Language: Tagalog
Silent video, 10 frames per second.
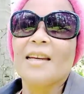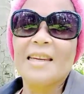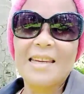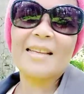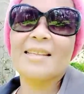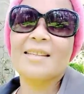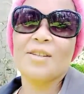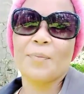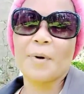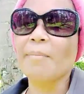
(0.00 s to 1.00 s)
yes,
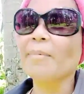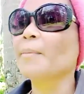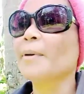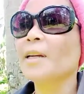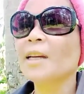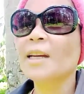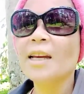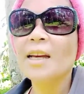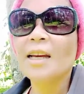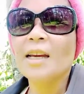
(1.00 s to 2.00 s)
no problem.
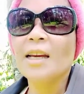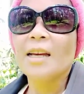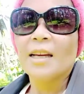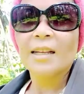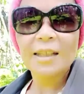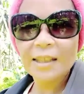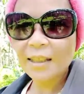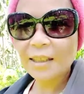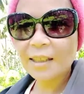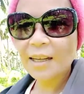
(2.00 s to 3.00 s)

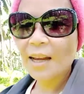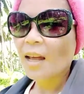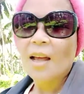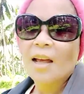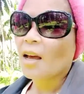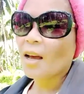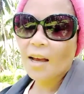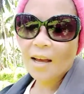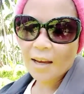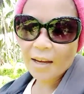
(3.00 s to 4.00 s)

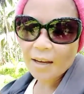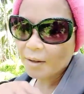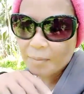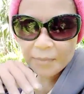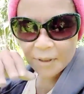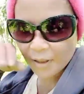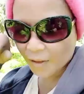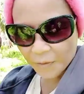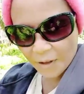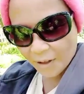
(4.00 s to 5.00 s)
I am
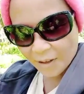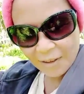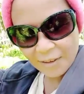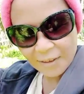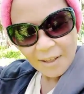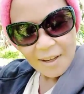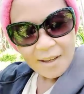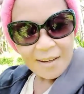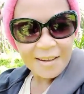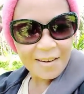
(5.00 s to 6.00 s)
beautiful
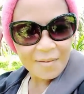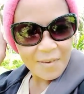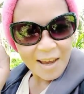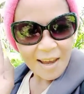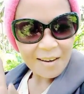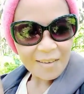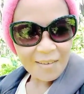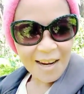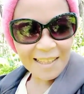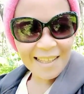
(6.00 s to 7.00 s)
no matter
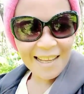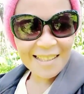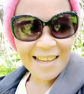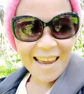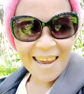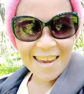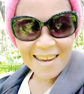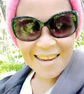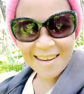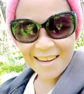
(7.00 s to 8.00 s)
what they
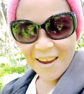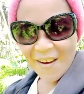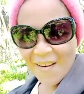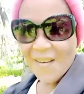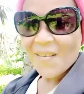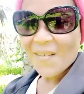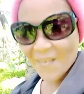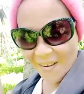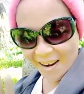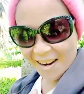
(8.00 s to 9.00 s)
say.
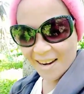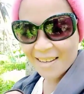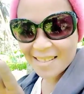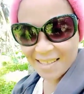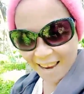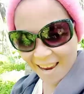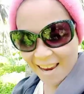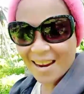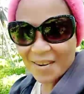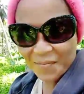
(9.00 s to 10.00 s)
Words
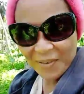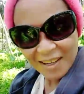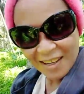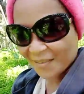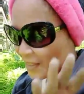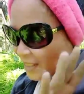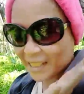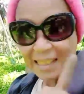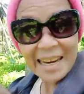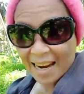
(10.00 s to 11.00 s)
can bring me,
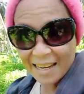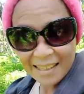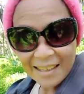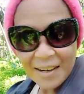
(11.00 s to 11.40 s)
can